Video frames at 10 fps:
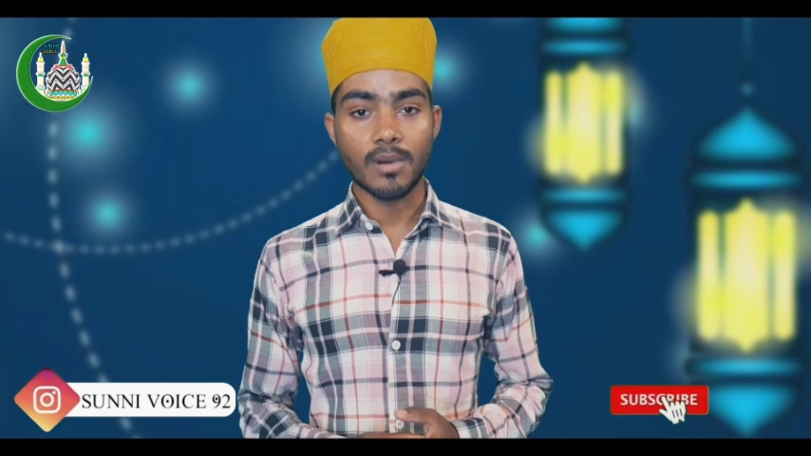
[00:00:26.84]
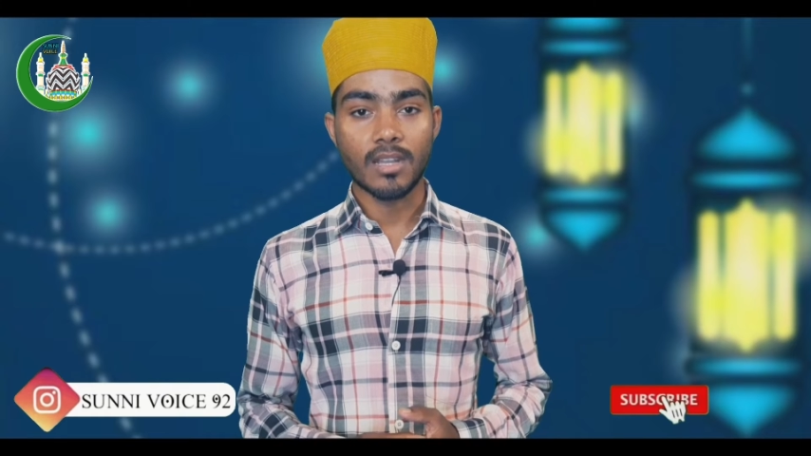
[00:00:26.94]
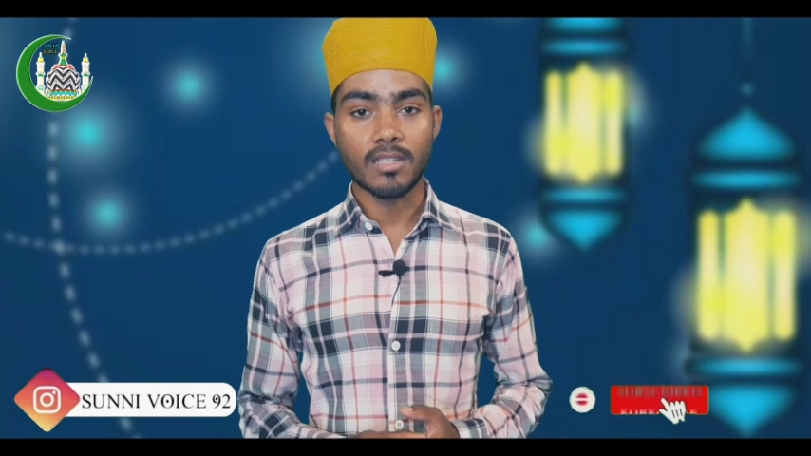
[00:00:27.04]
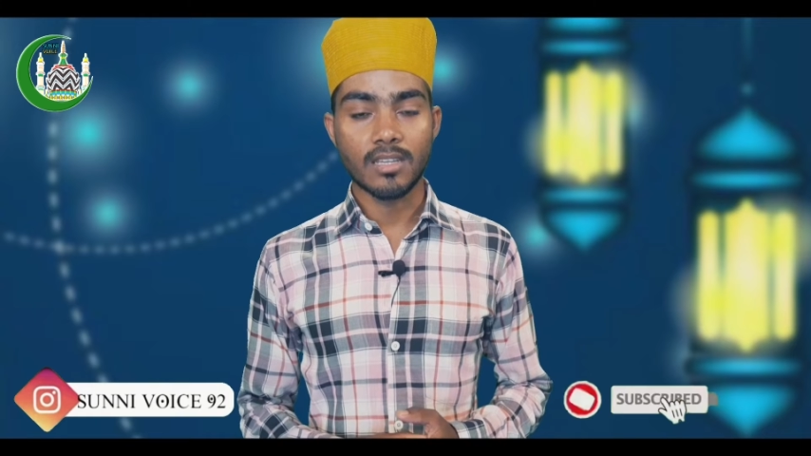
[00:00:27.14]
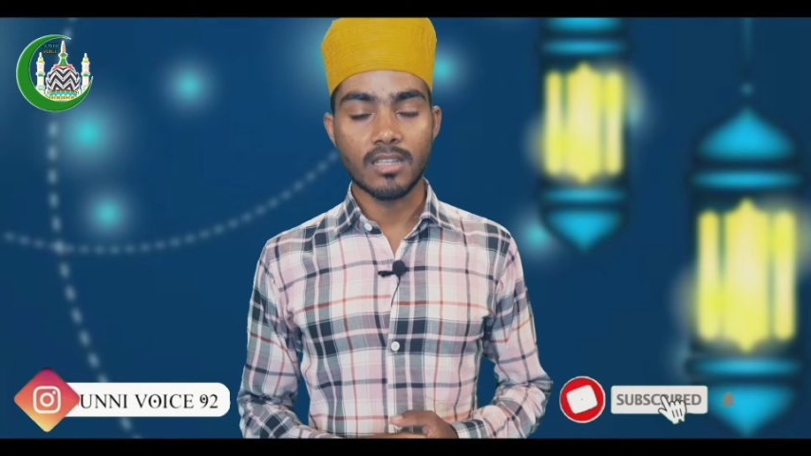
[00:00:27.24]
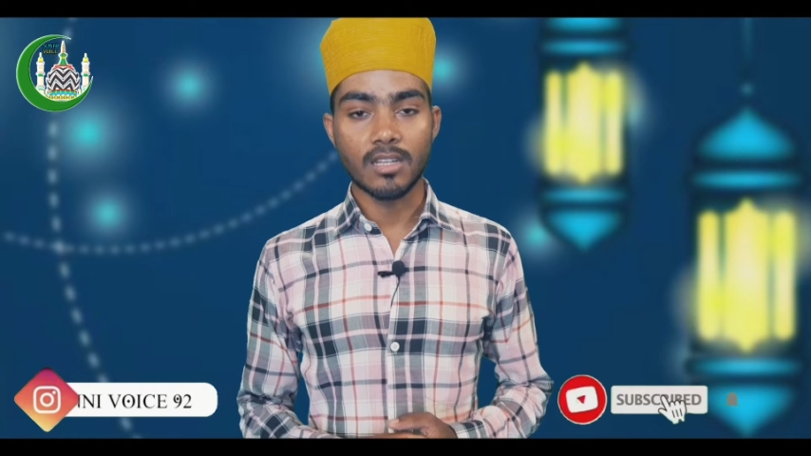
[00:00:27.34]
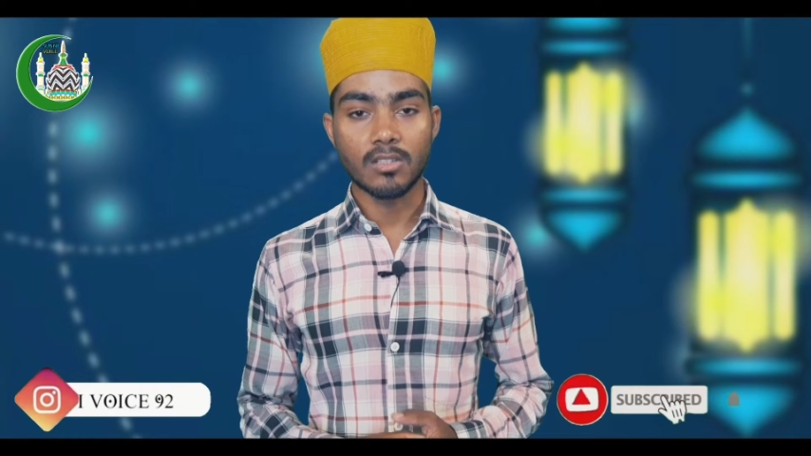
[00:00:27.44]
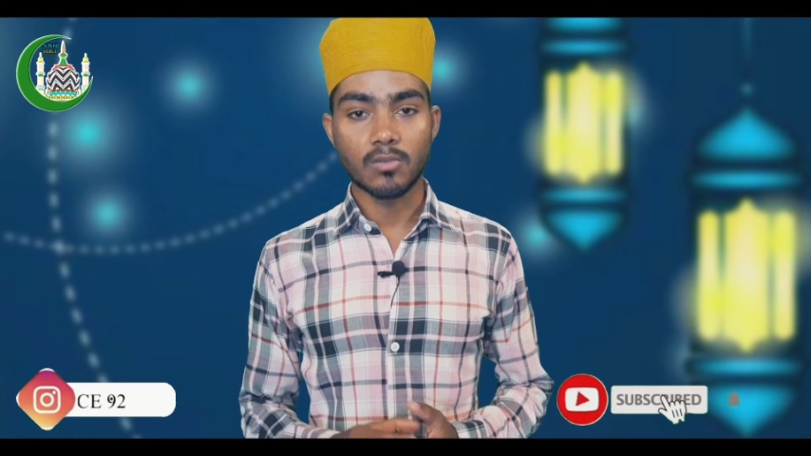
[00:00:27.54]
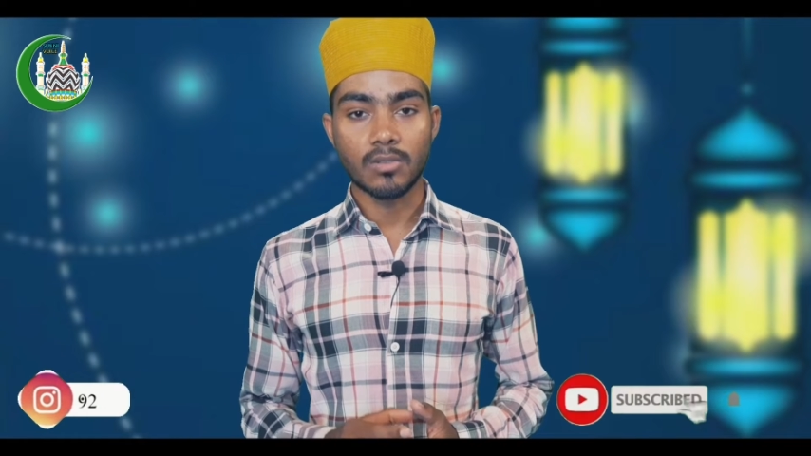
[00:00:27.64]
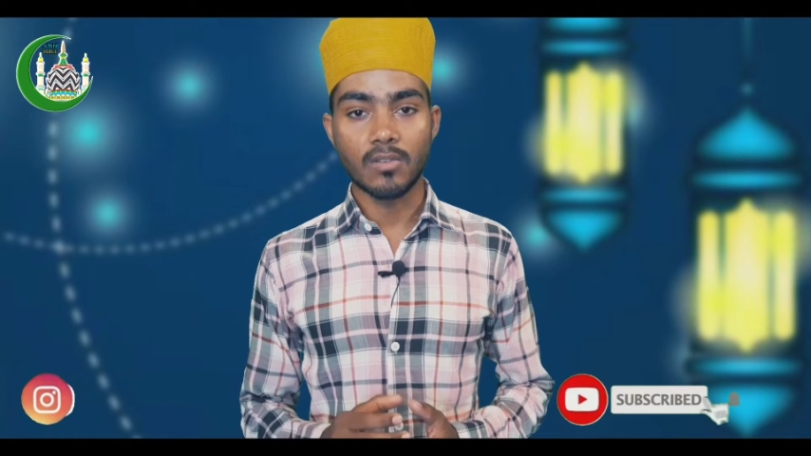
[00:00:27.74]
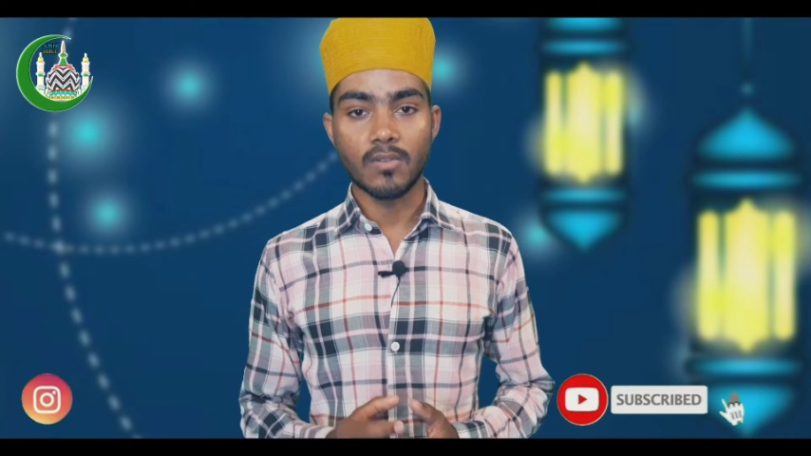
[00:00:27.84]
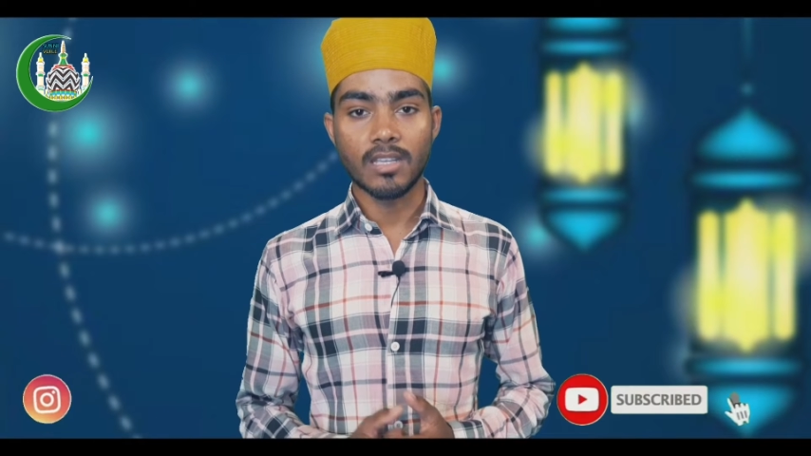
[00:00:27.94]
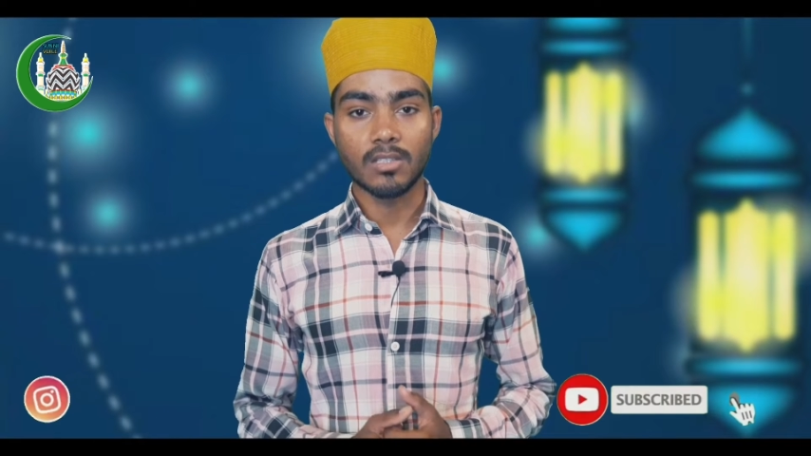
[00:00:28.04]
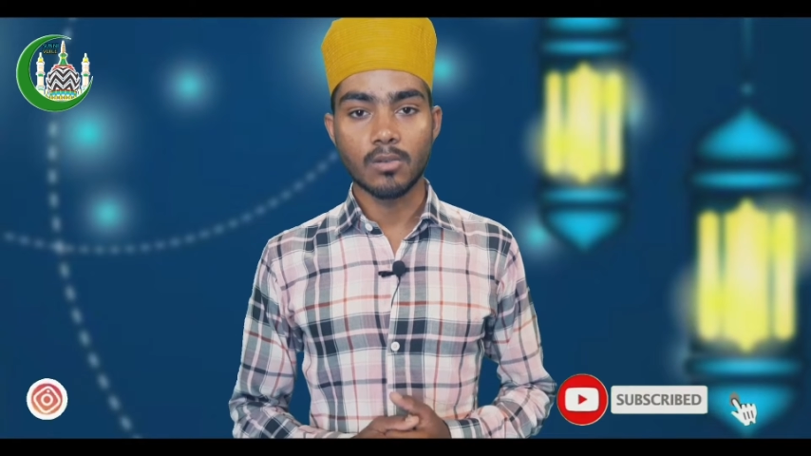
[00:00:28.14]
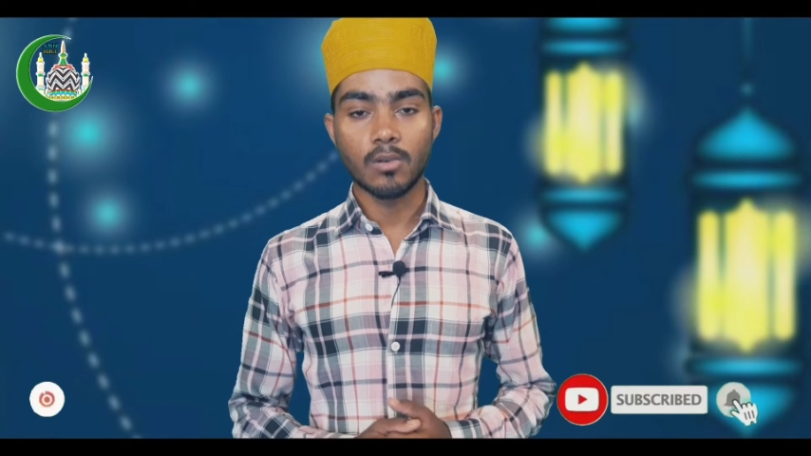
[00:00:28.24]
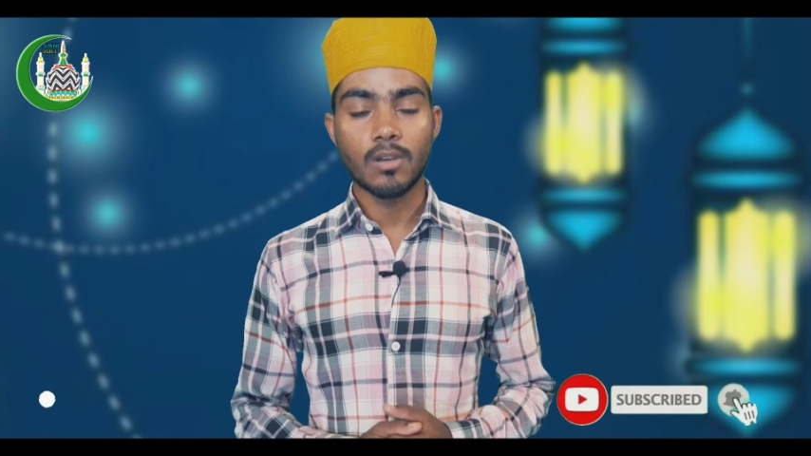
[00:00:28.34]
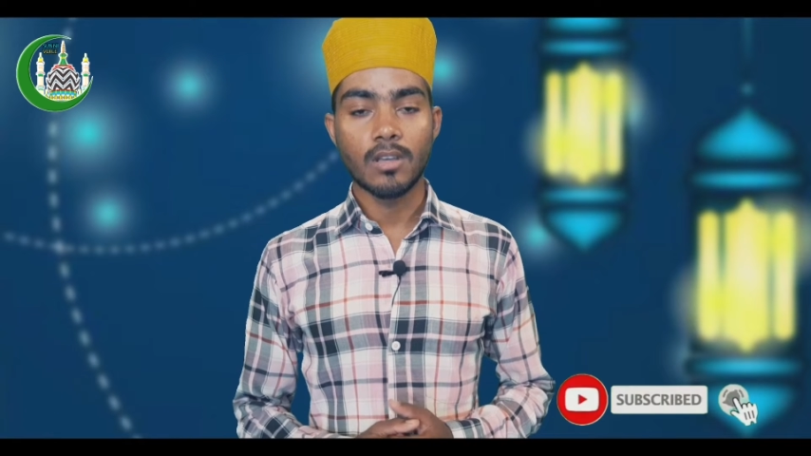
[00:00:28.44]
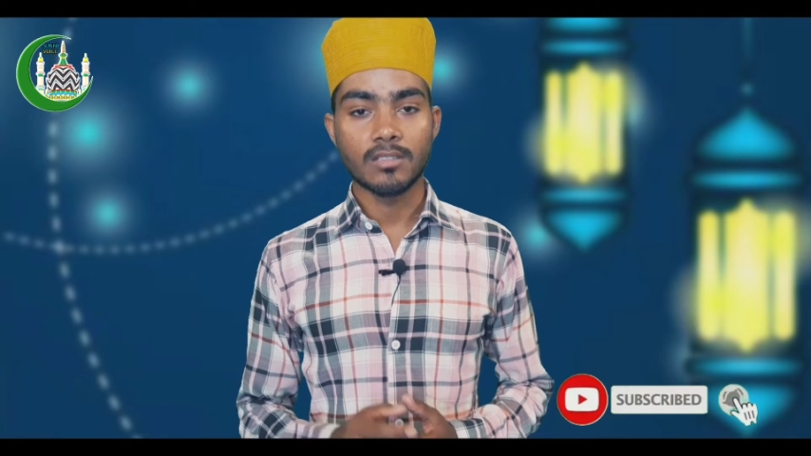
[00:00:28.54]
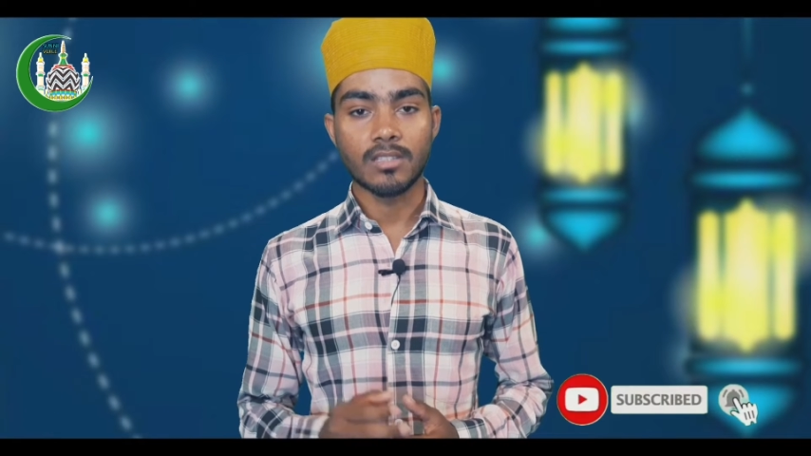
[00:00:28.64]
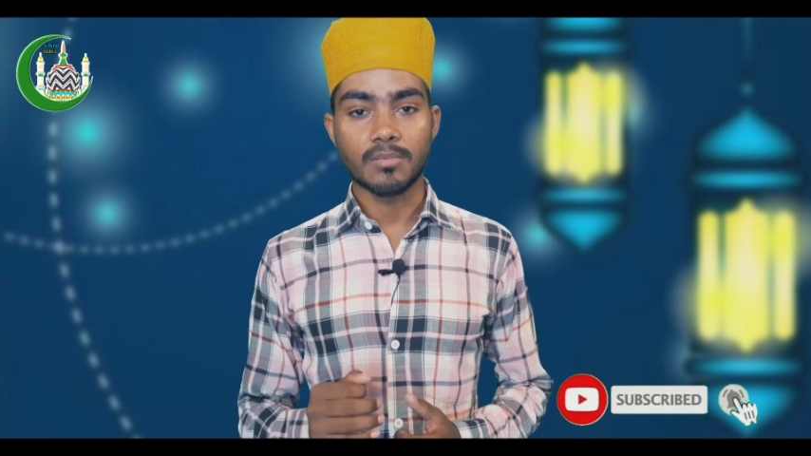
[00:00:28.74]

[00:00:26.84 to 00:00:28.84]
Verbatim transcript: हमारे चैनल सुन्नी वाइस को